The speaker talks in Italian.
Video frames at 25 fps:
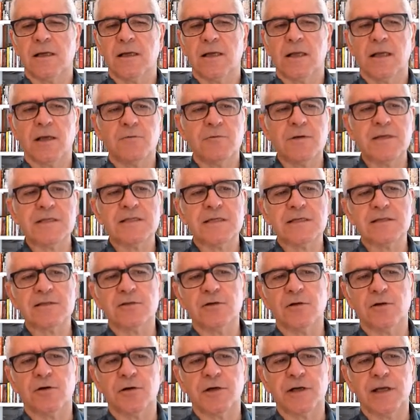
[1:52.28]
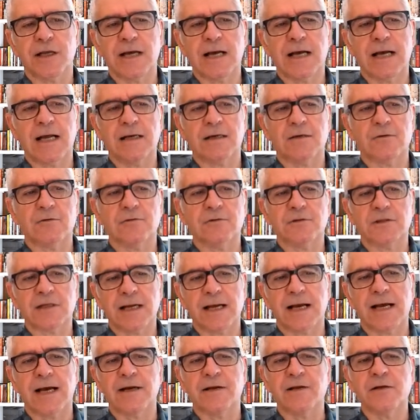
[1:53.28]
In questa storia, al
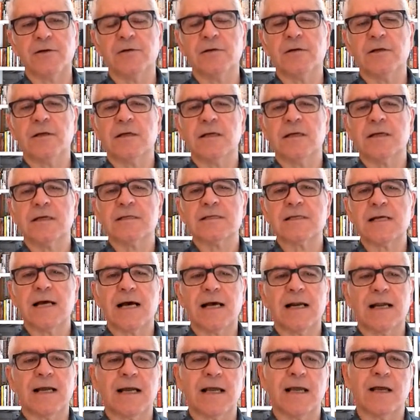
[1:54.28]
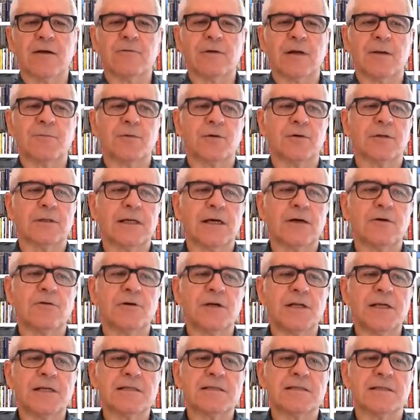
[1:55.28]
contrario, Sara è una
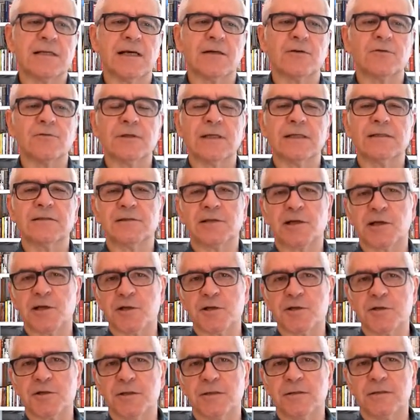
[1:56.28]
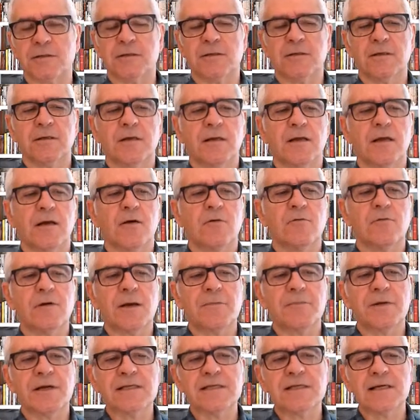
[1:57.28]
protagonista non attrice,
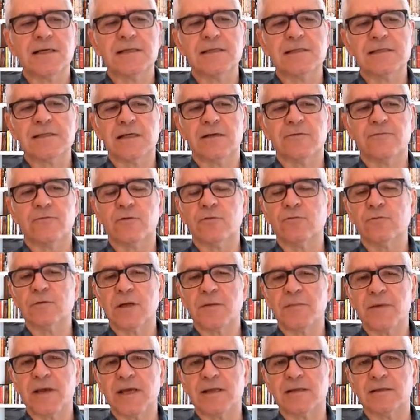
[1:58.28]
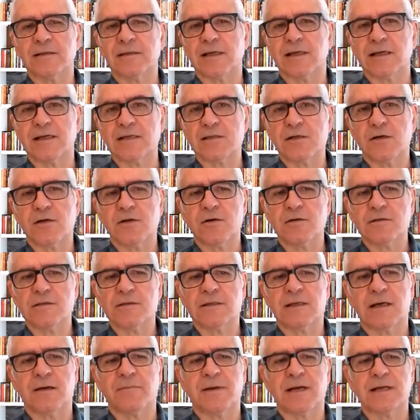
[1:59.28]
una presenza volutamente
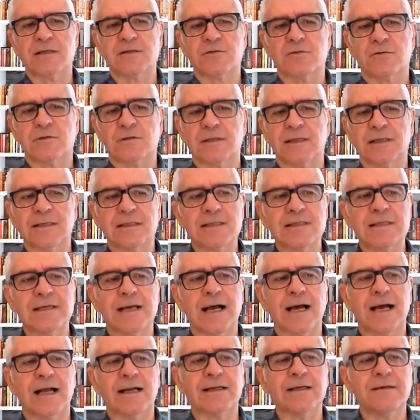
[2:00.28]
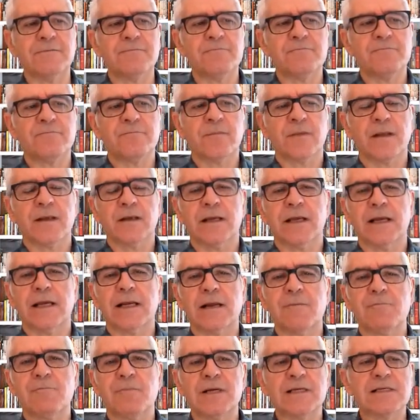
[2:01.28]
nascosta ma sostanziale e
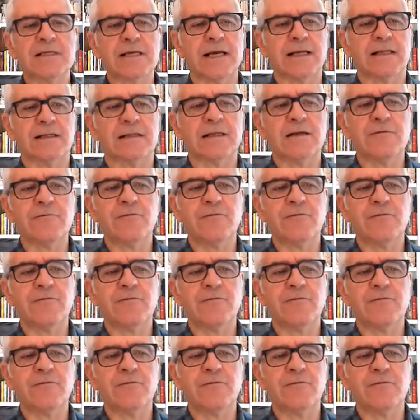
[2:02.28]
rappresenta